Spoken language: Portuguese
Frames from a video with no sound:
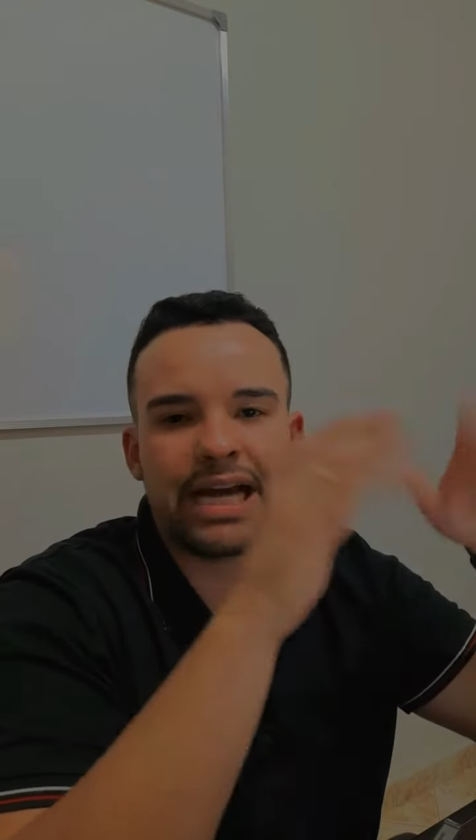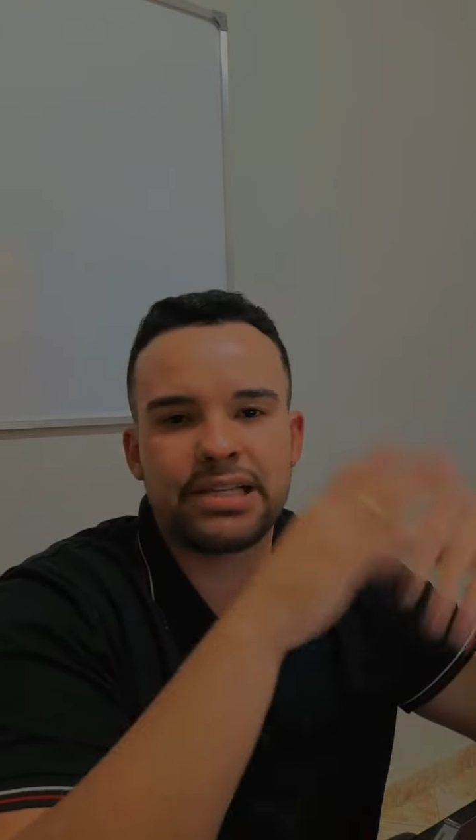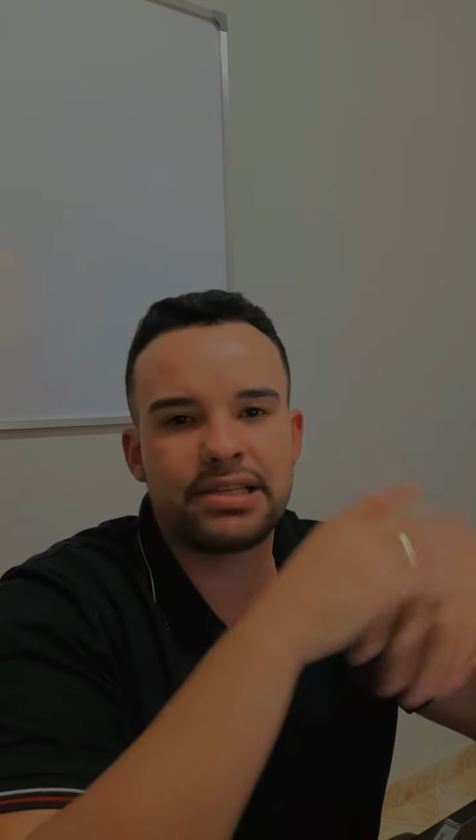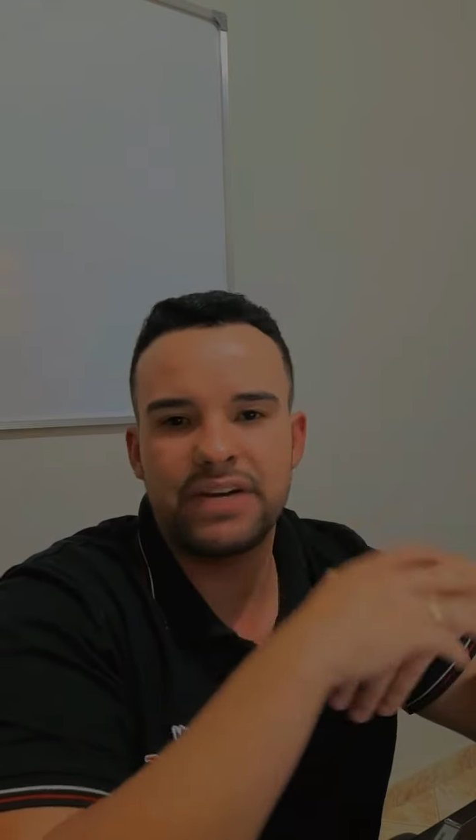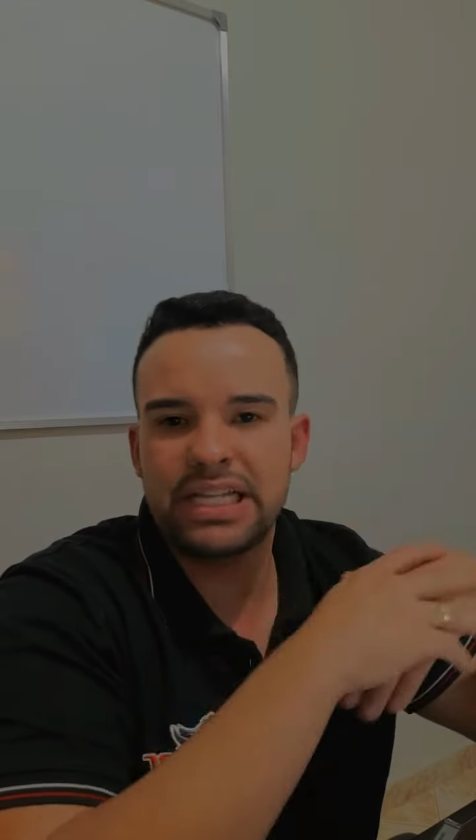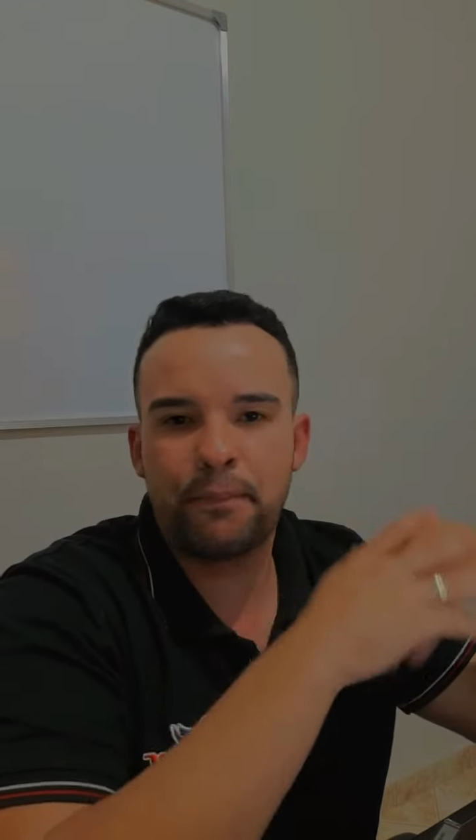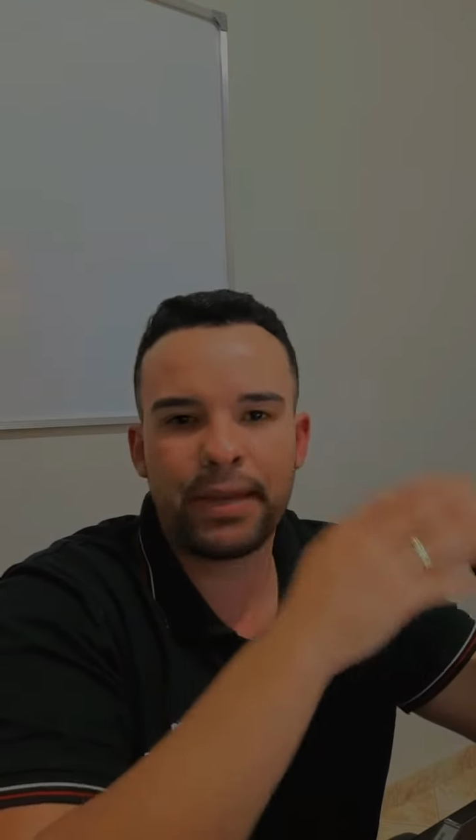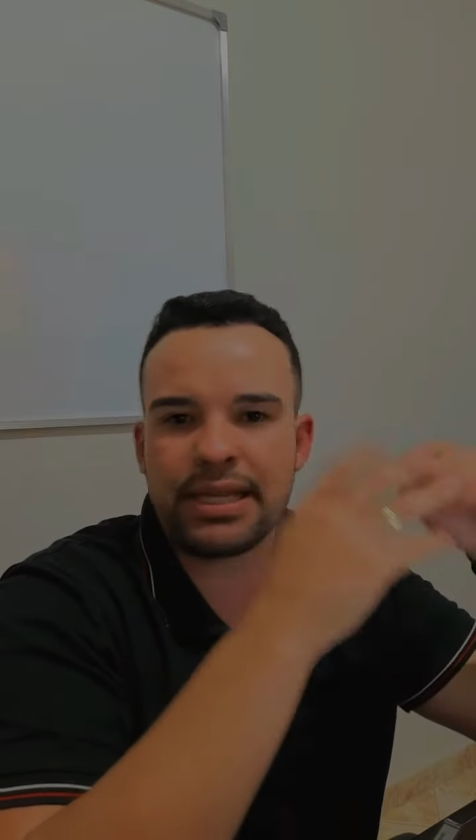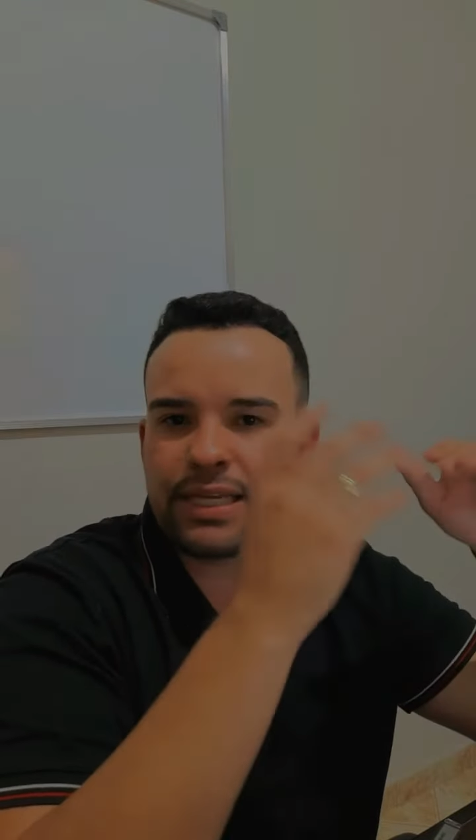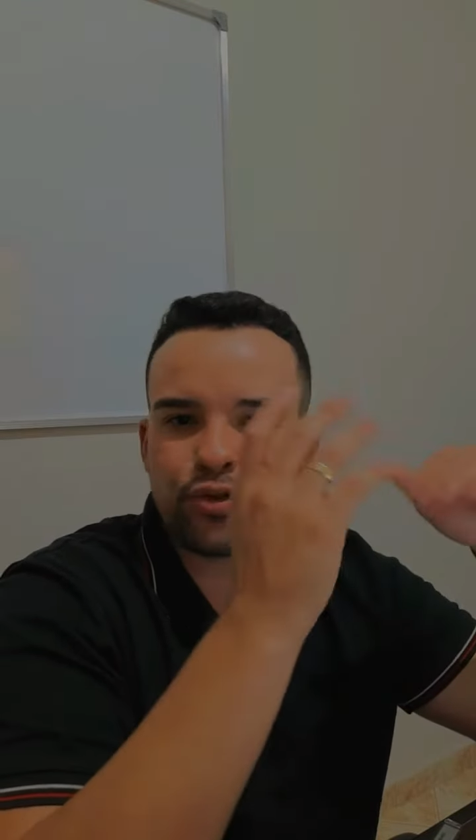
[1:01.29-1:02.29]
Aí você vai
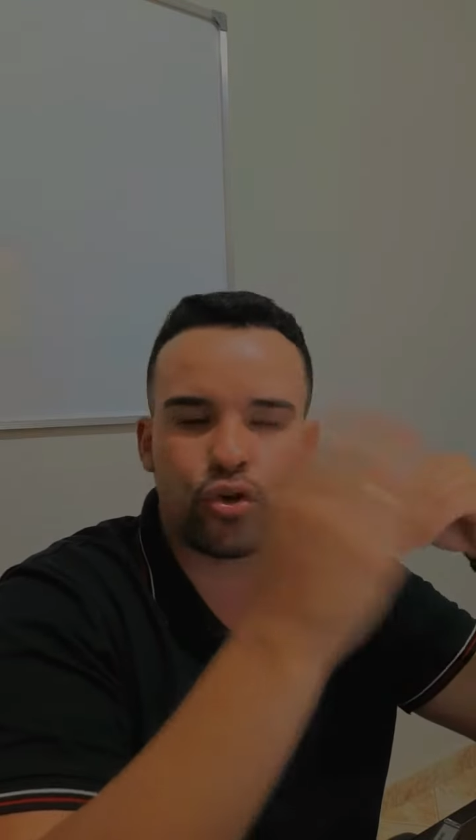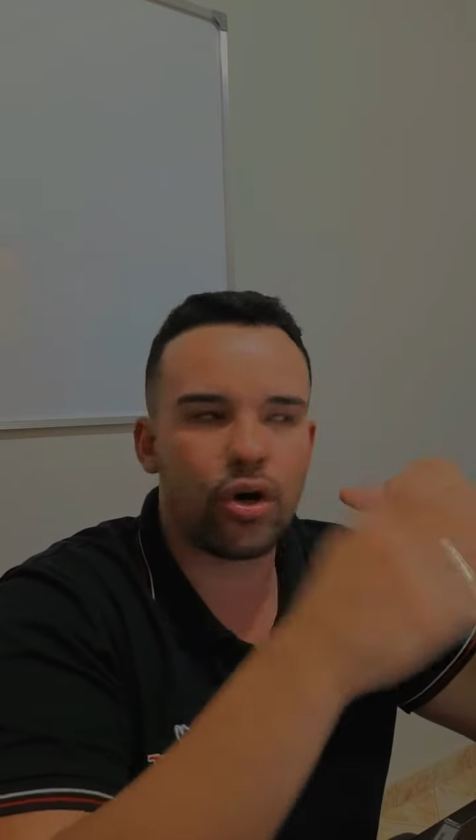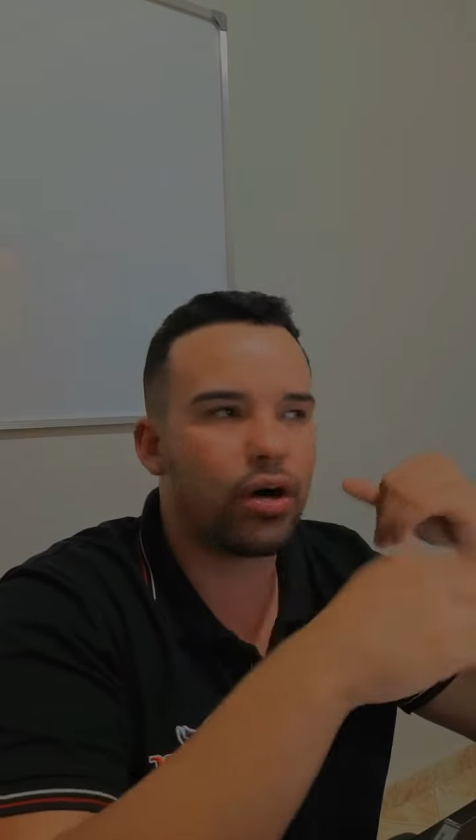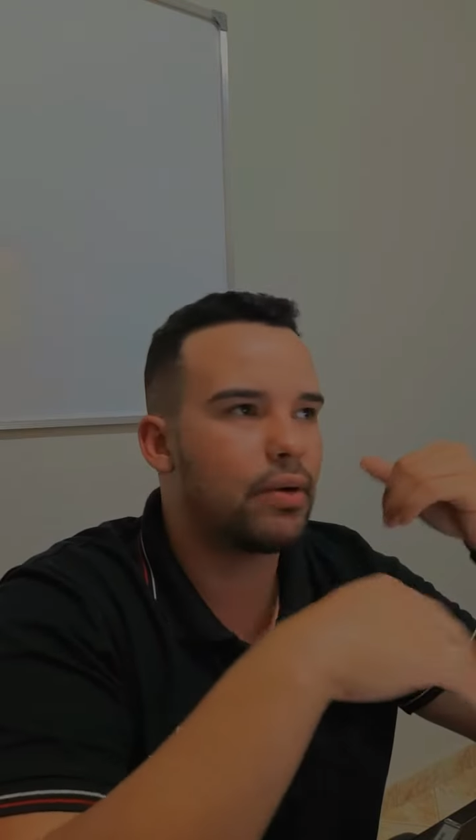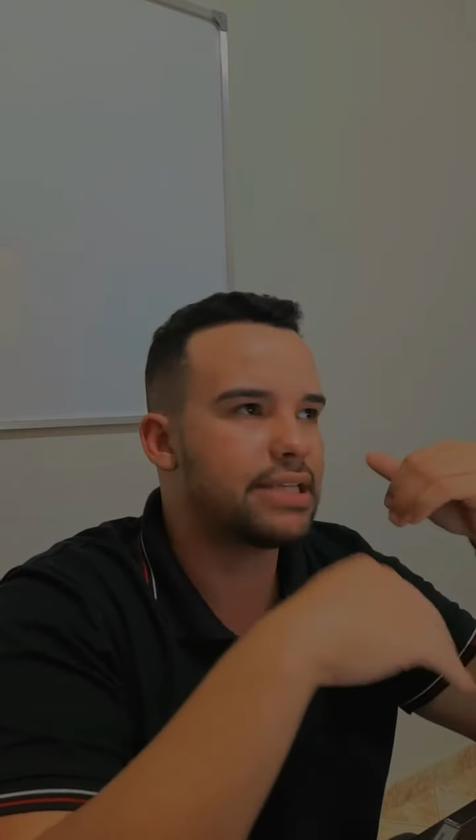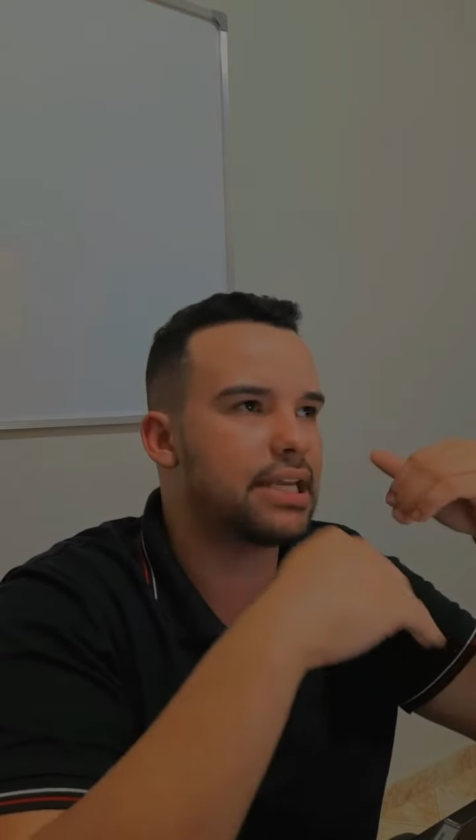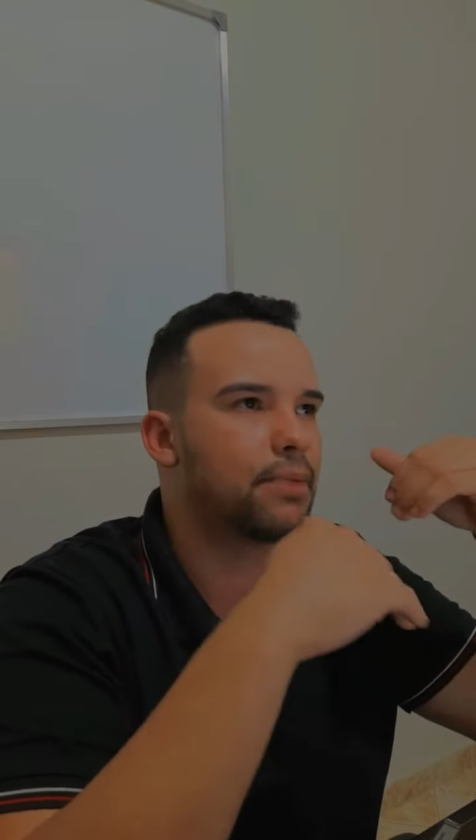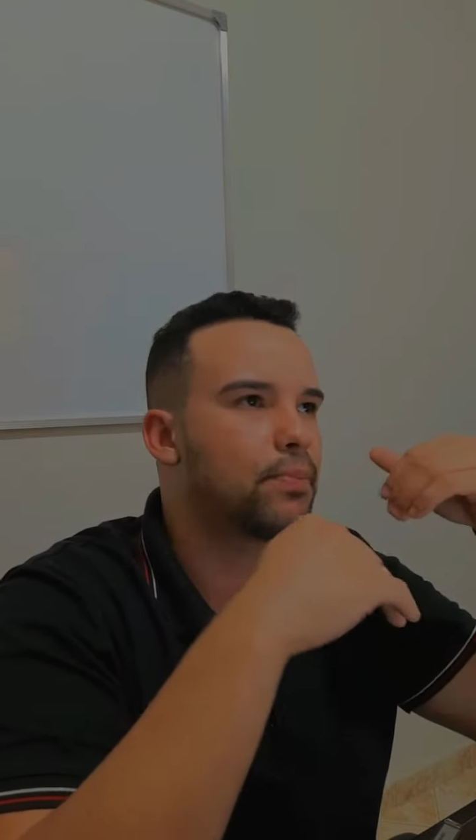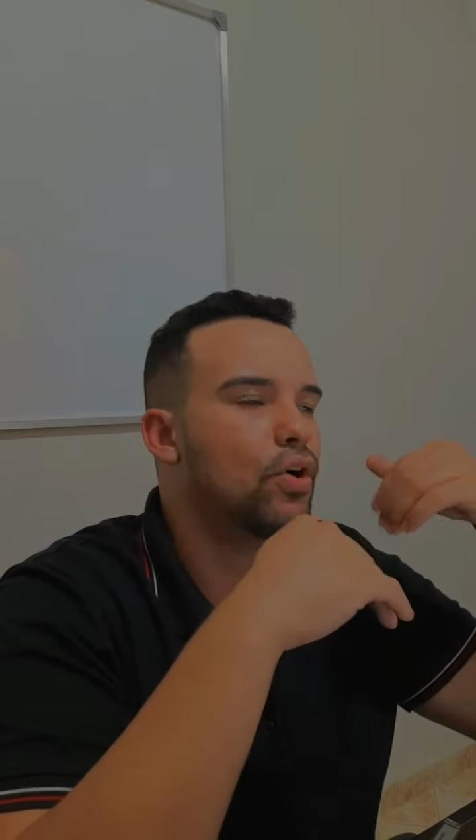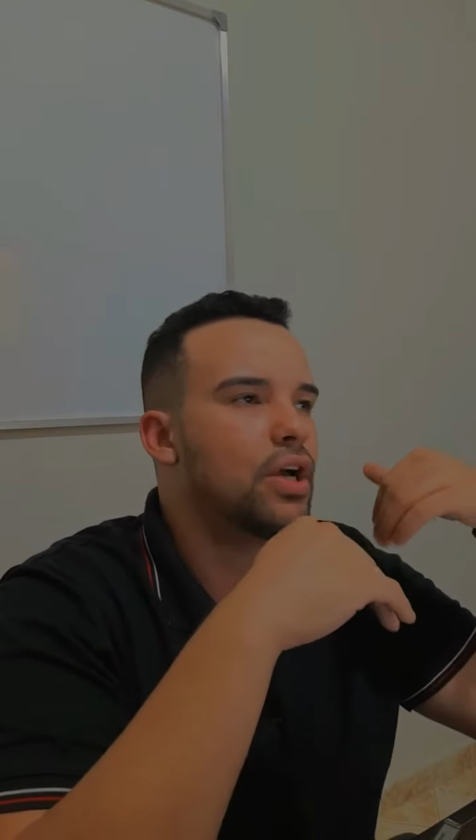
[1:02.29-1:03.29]
depender só, um
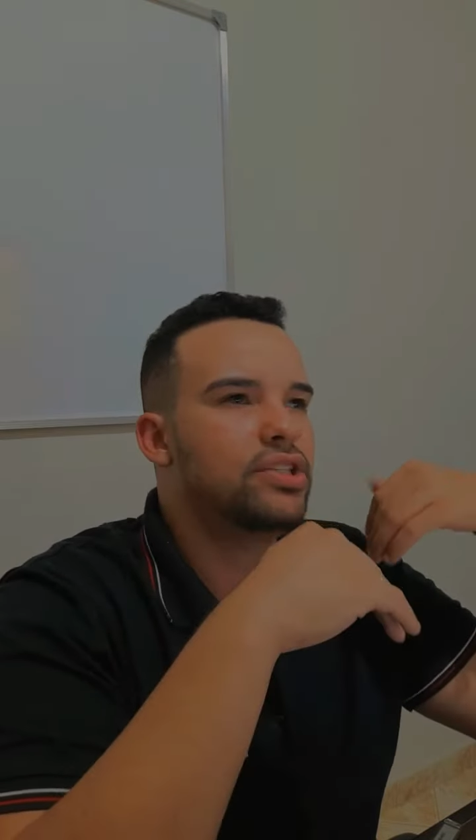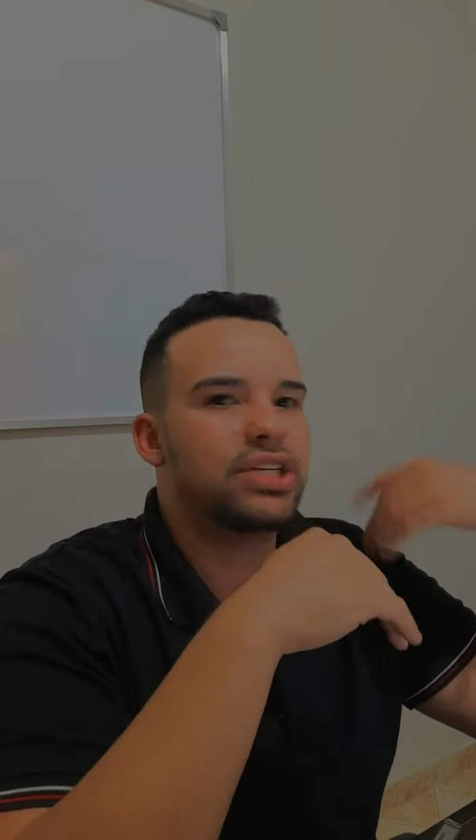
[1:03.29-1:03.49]
exemplo, de